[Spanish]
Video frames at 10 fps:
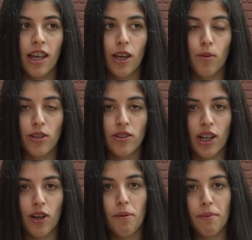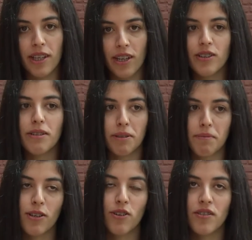En cuanto a los compañeros,
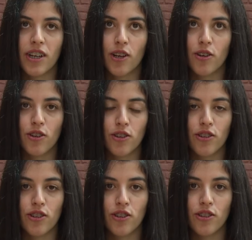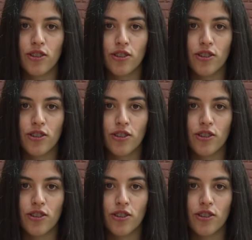también me encontré con